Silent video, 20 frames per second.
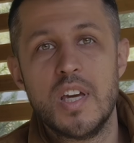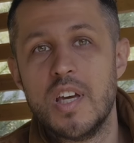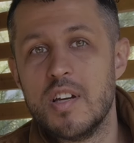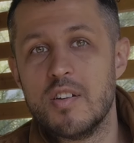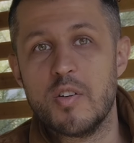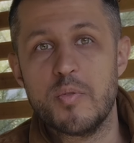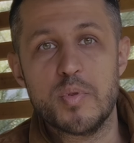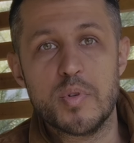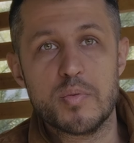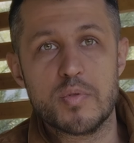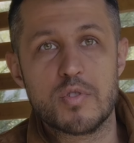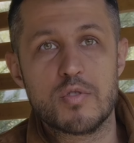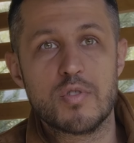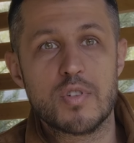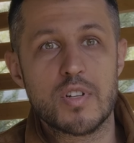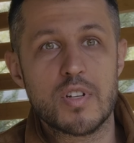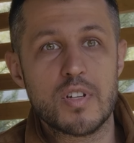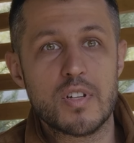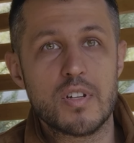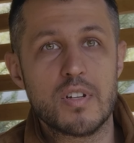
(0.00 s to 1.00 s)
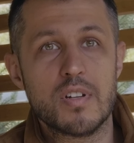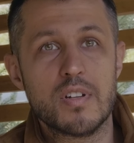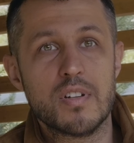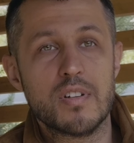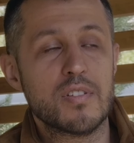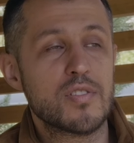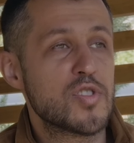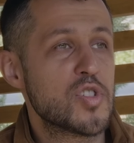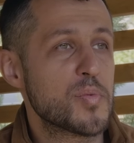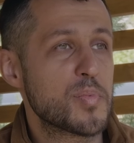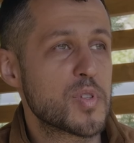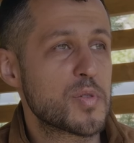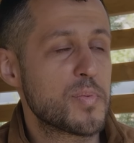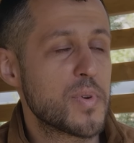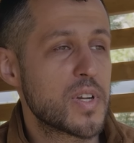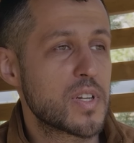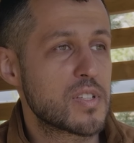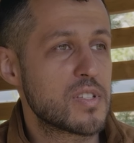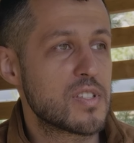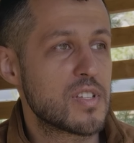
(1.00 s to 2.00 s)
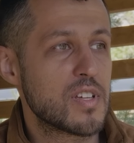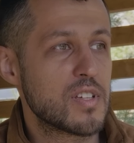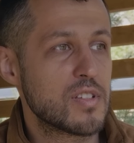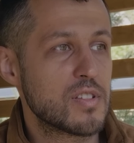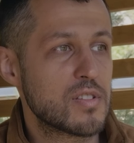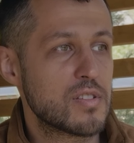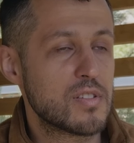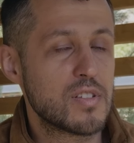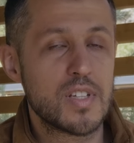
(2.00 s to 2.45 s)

В общем, скоро э, Чепашмарк станет,